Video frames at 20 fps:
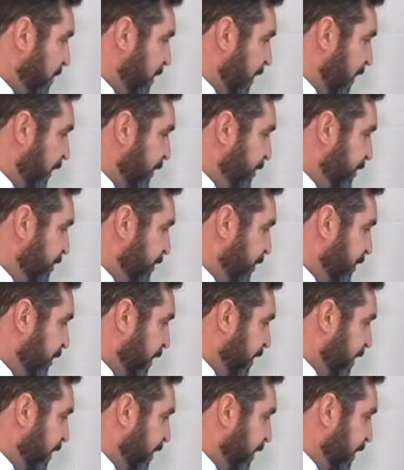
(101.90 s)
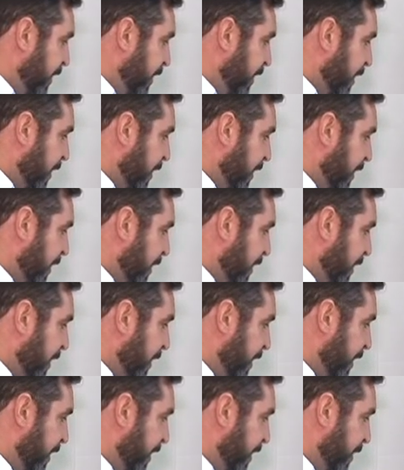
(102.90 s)
a gente tem,
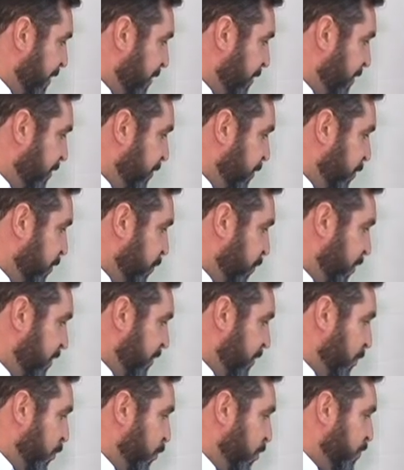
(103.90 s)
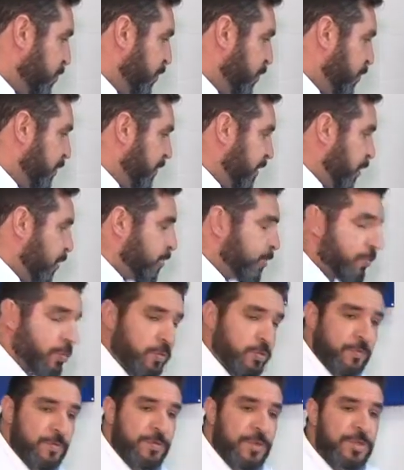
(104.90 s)
é, por exemplo, hoje no meu hospital eu estou
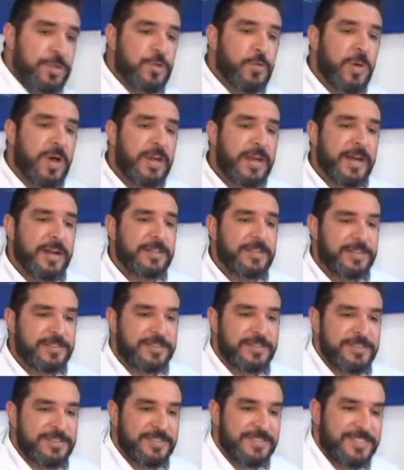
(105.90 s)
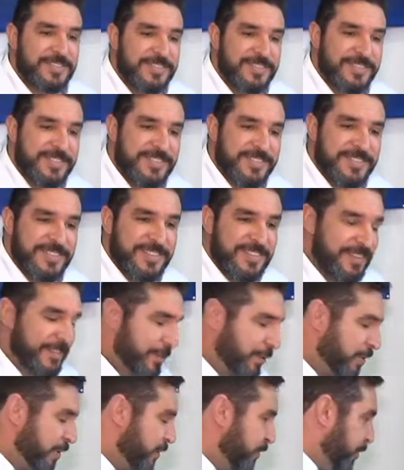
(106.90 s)
com 21 alertas.
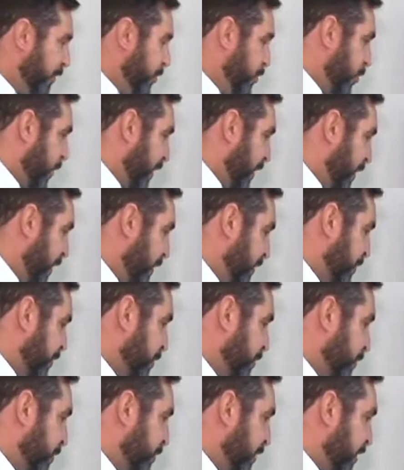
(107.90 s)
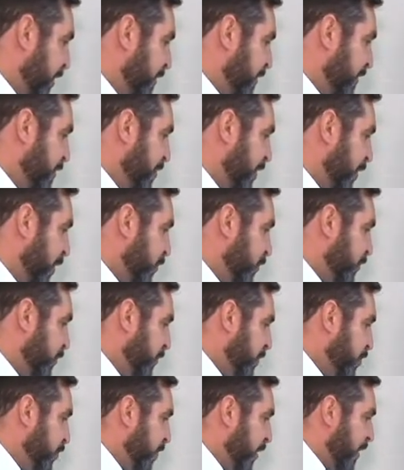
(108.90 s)
Então, esses 21 alertas, a gente consegue enxergar os
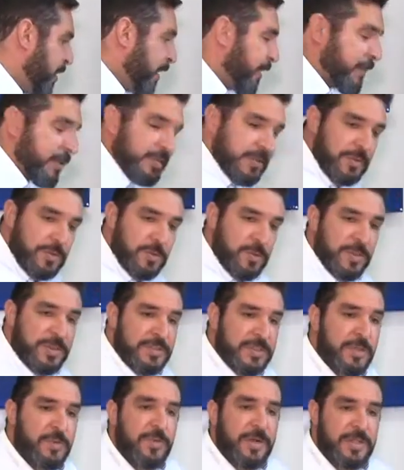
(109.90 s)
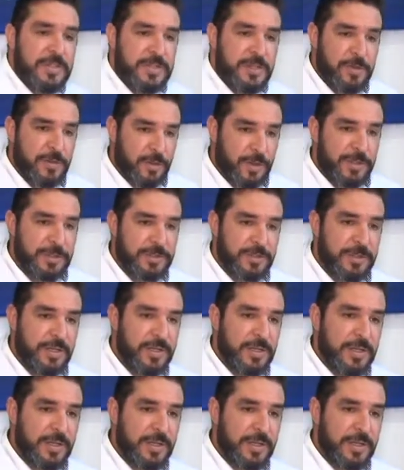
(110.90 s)
21 alertas numa sequência lógica.